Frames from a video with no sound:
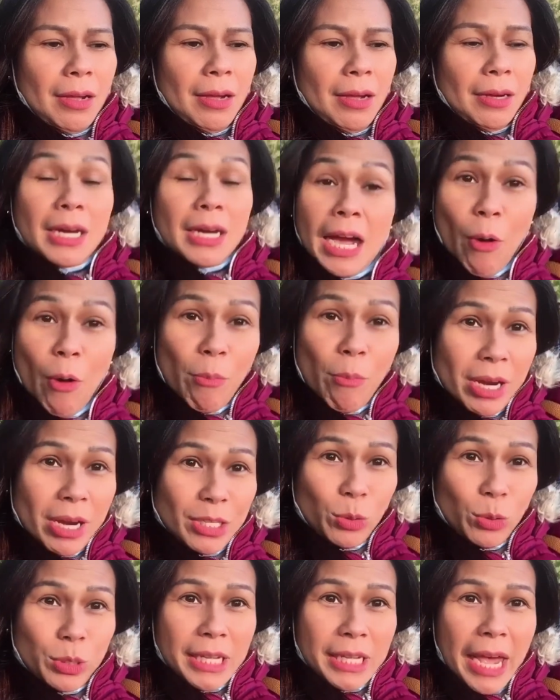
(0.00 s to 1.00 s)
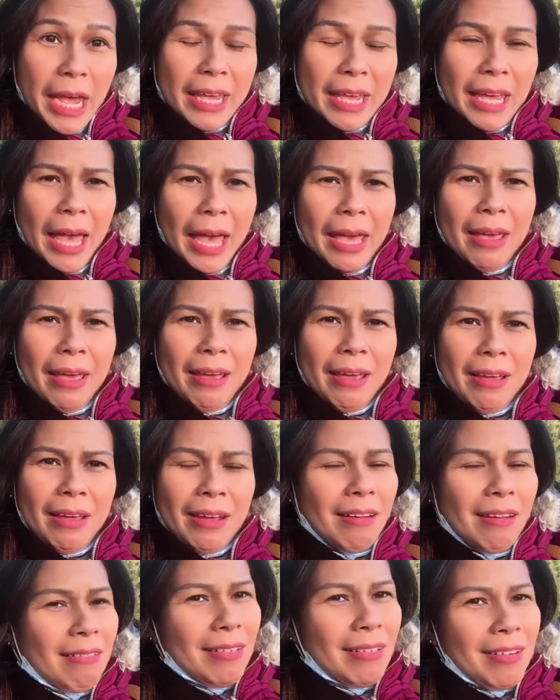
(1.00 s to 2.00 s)
คือเขาบริสุทธิ์ใจไง
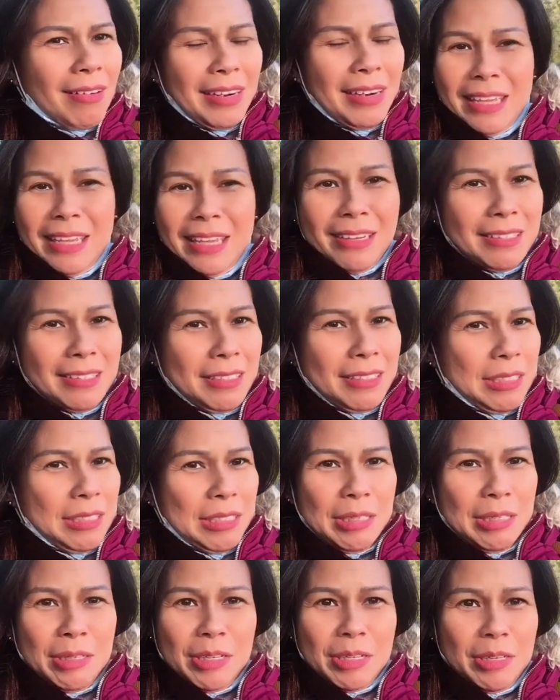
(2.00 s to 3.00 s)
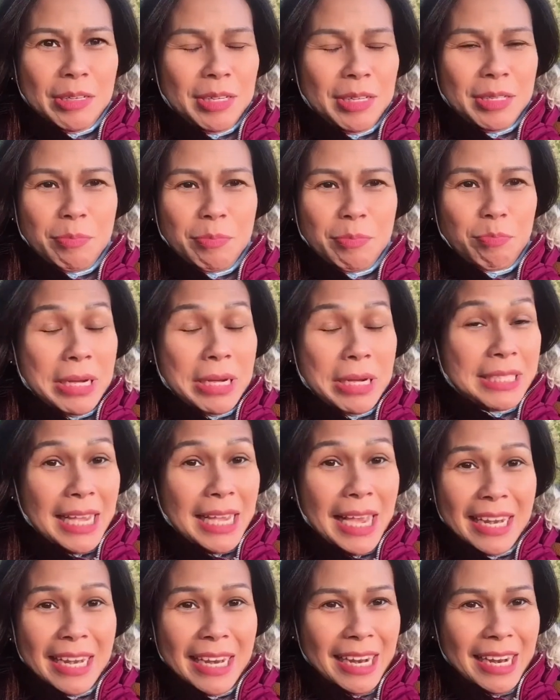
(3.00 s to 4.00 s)
เออ นี่คือ ไม่
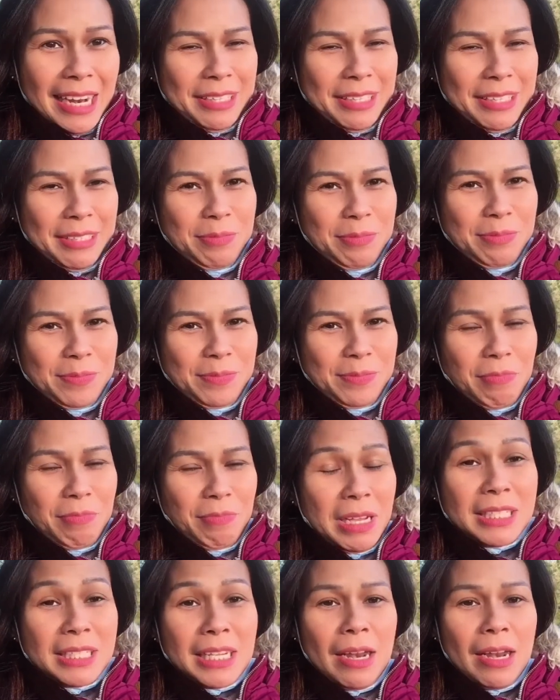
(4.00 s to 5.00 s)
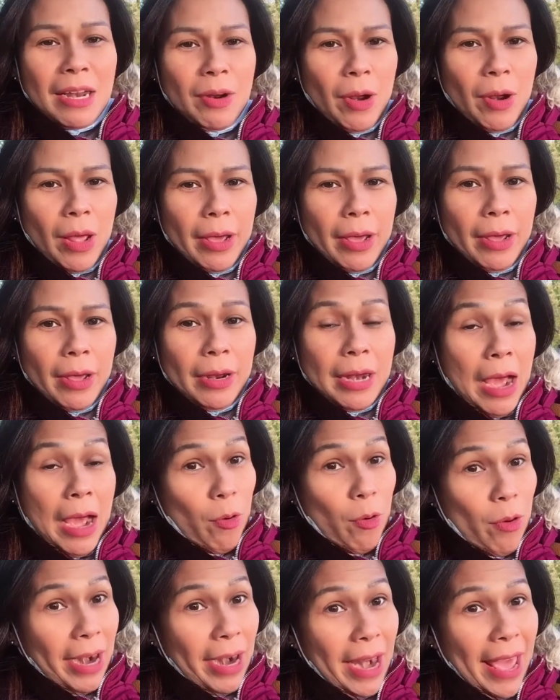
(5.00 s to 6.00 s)
ใช่แล้วแหละ อืไม่ใช่แล้วแหละหนา
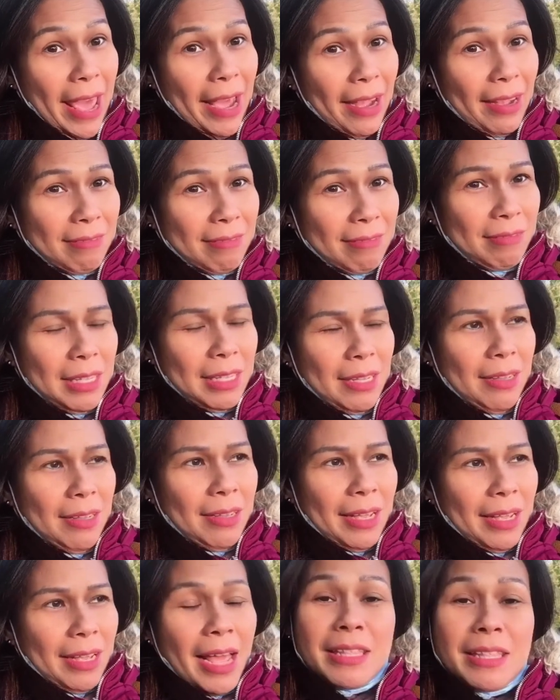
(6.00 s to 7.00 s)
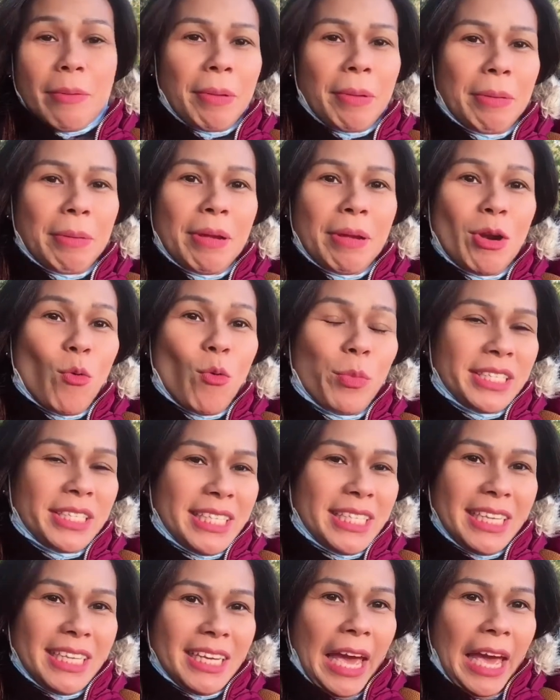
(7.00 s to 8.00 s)
ก็แกล้ง แกล้งทำเป็นไม่รู้ไม่
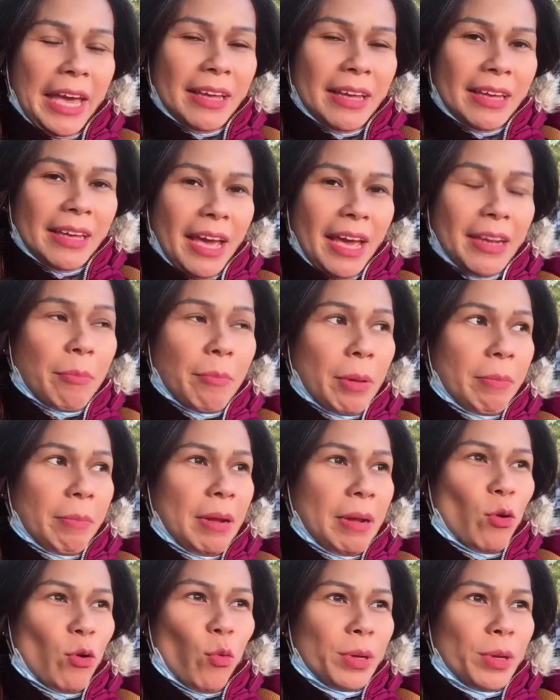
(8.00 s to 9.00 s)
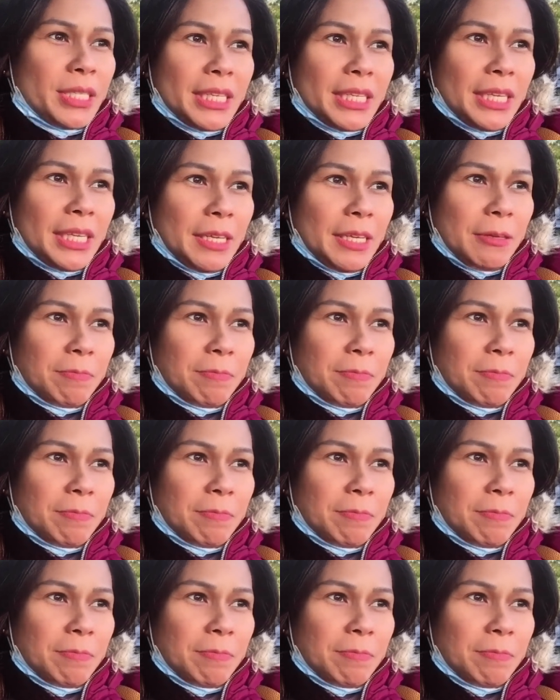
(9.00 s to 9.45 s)
ชี้ไง แกล้งทำเป็นไม่รู้ไม่ชี้